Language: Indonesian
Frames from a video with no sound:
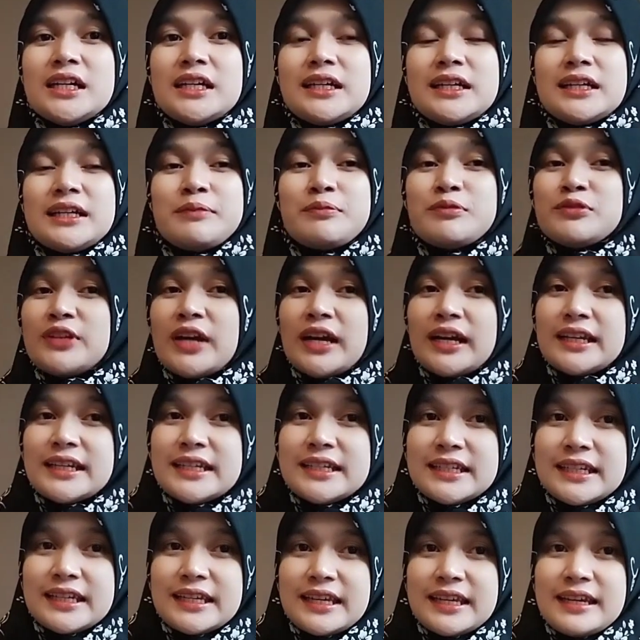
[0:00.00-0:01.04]
Eh, punya
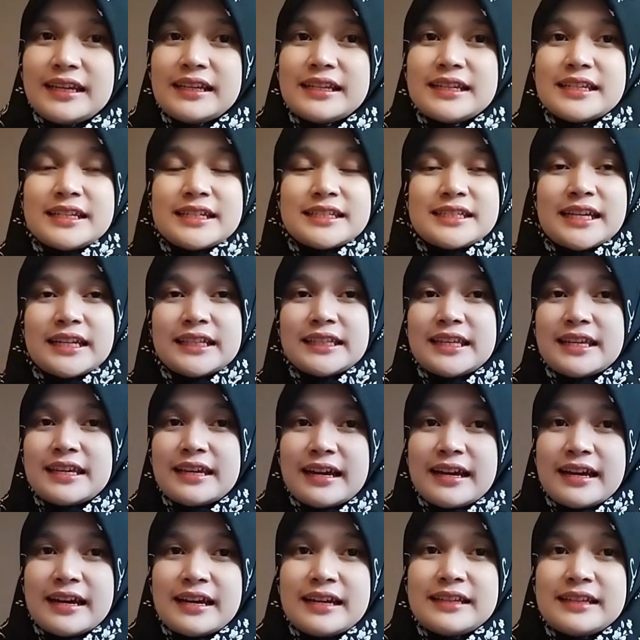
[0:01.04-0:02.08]
klinik, klinik
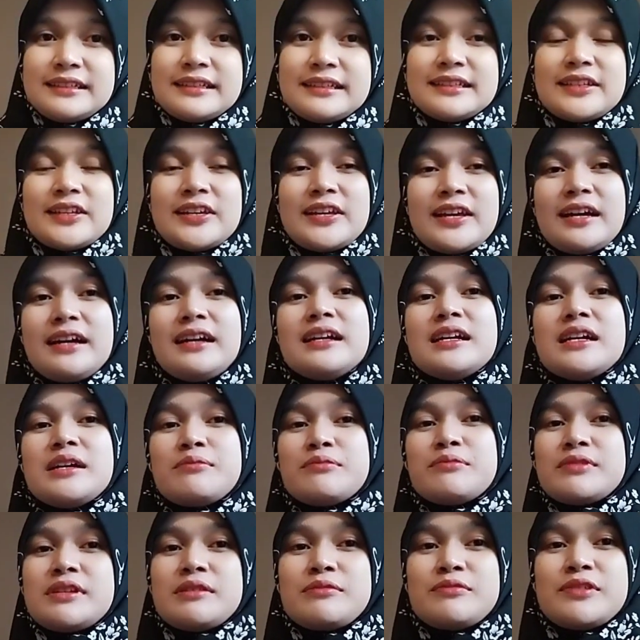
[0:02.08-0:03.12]
kecantikan gitu ya.
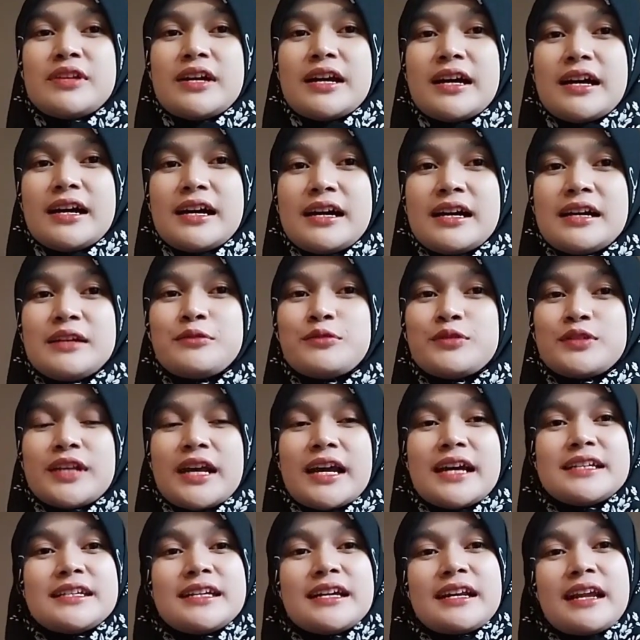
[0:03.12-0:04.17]
Mudah-mudahan
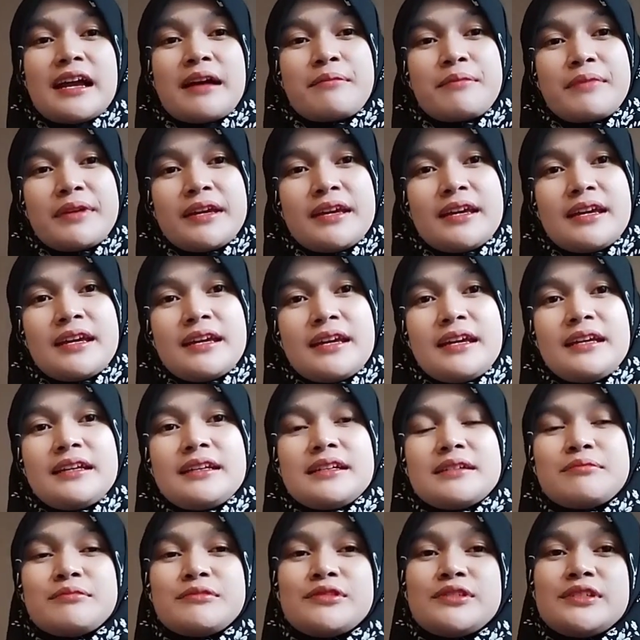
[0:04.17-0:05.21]
usahanya rame,
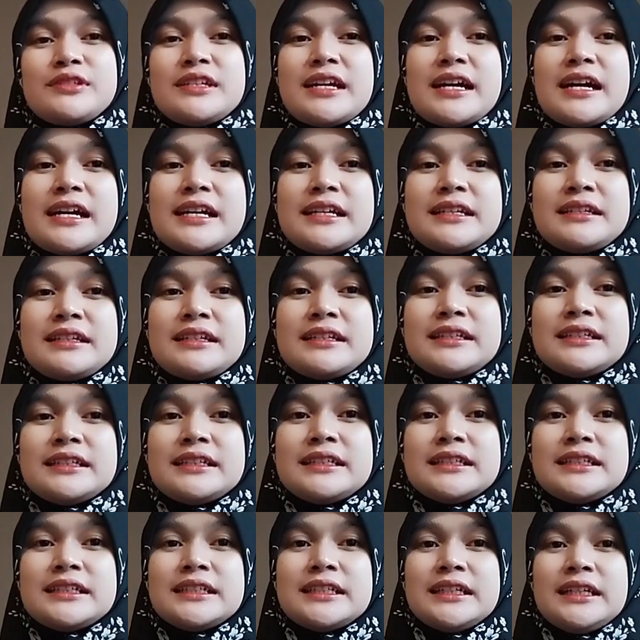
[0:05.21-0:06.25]
kemudian
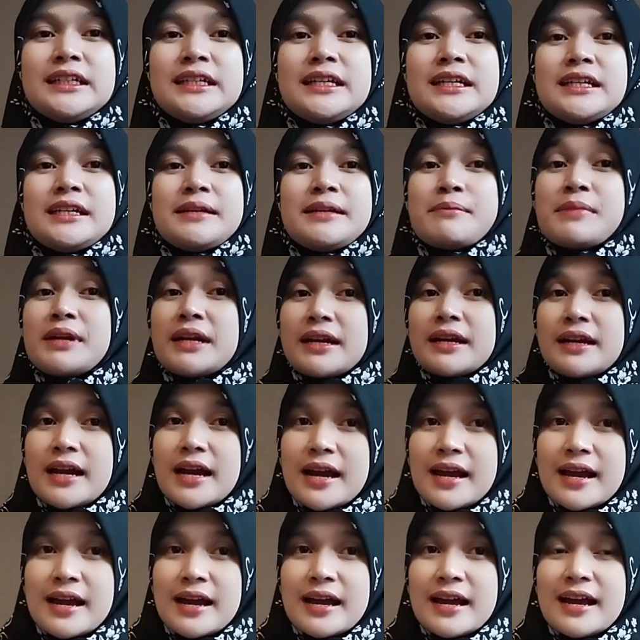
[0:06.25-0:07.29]
eh,
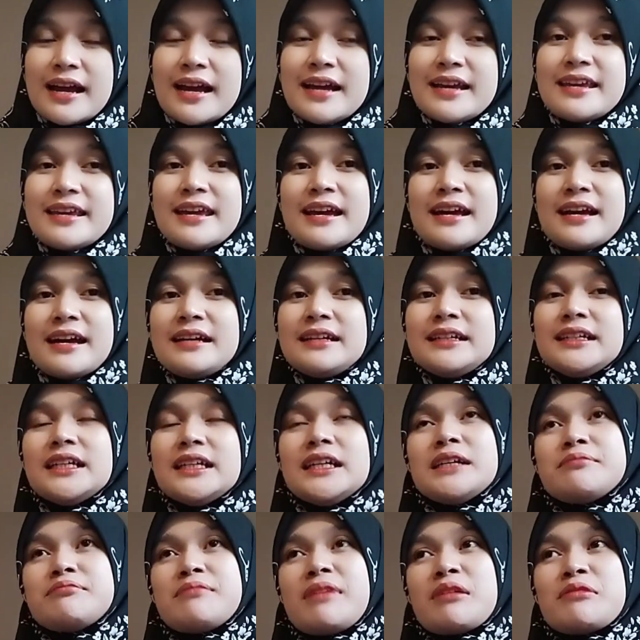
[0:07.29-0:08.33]
berkah ya
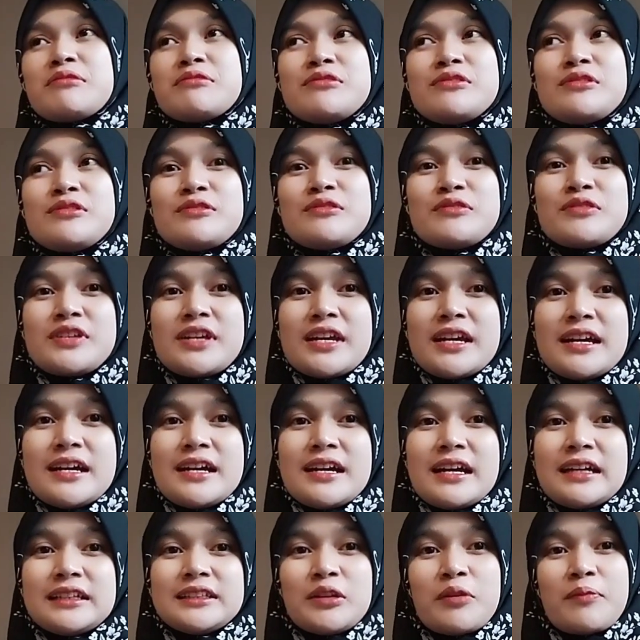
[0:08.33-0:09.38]

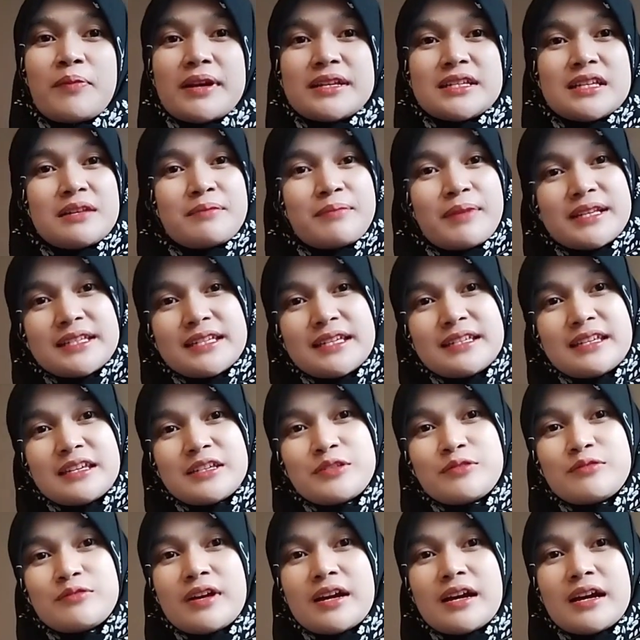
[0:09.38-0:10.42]
pengunjungnya atau pasien-pasiennya
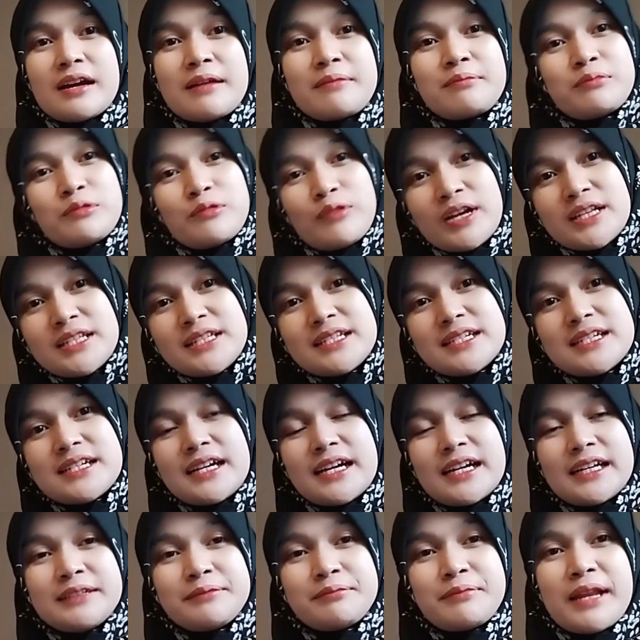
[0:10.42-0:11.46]
juga puas
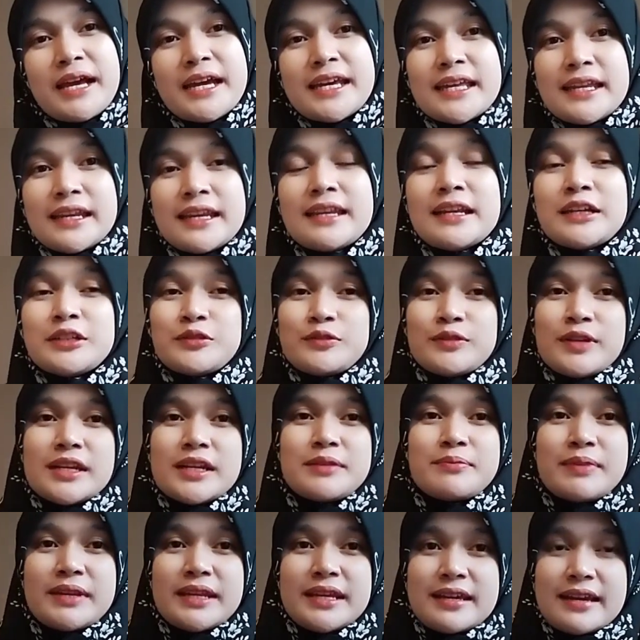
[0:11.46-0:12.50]
dengan pelayanan yang sudah
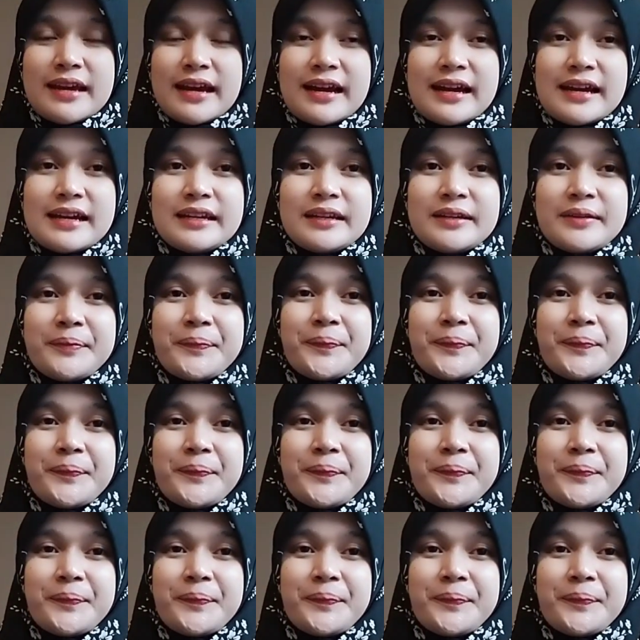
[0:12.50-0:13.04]
diberikan.